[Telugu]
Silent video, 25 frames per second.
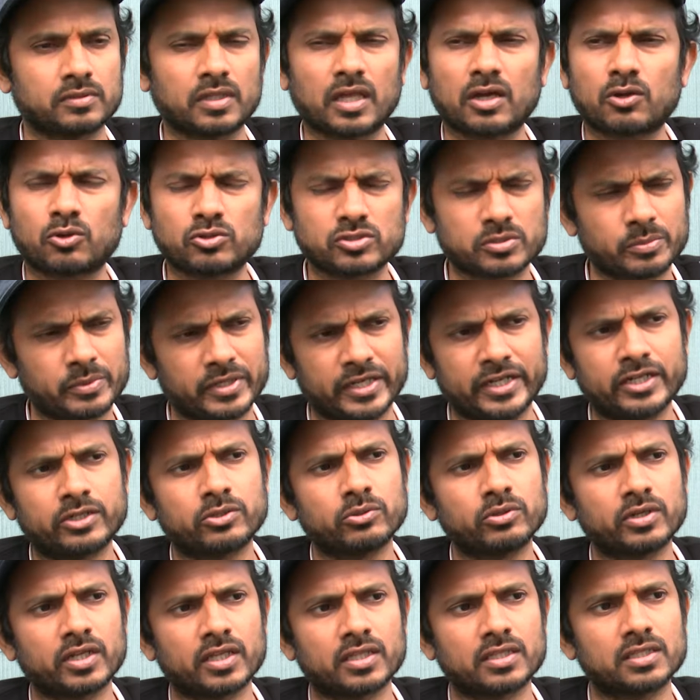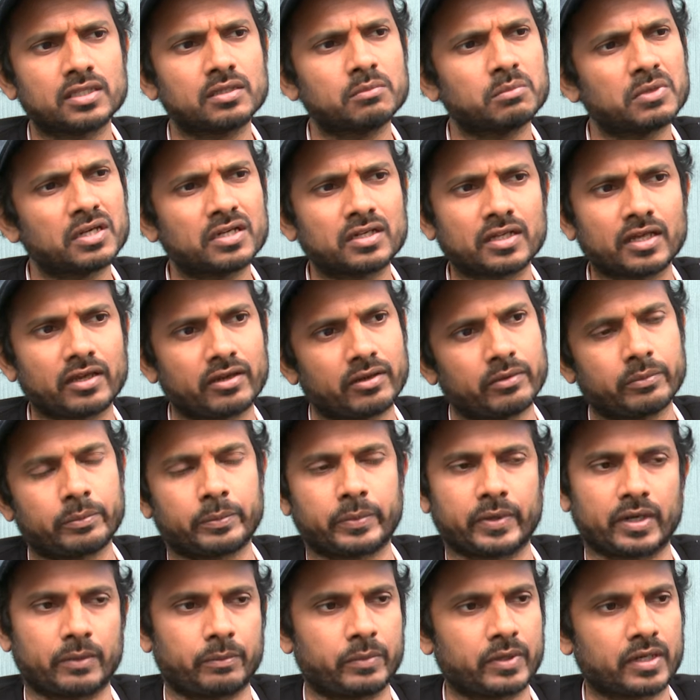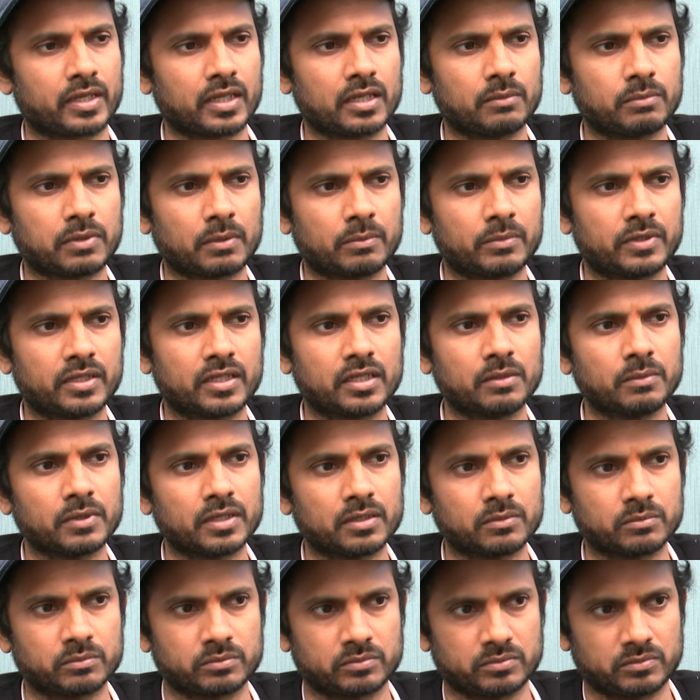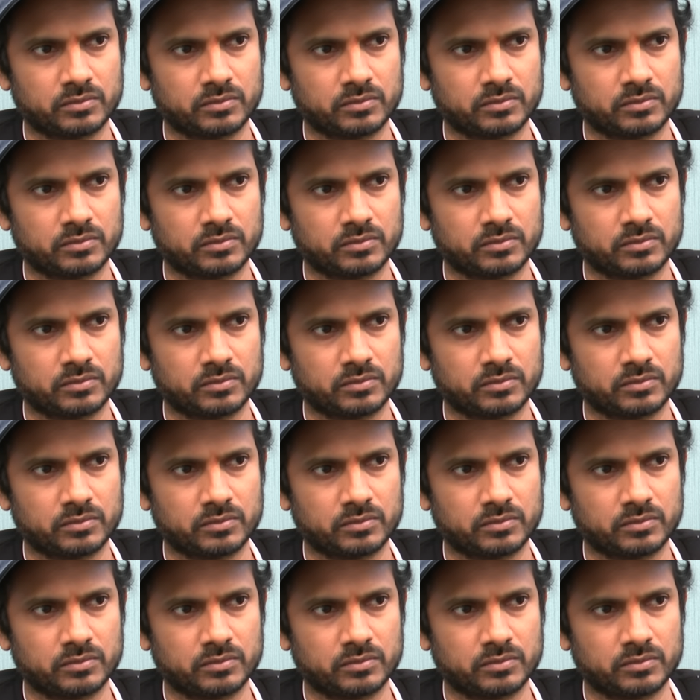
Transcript: నాకు కొంచెం హింట్ ఉండేది బట్ ఎప్పటికైనా పబ్లిక్కి మనం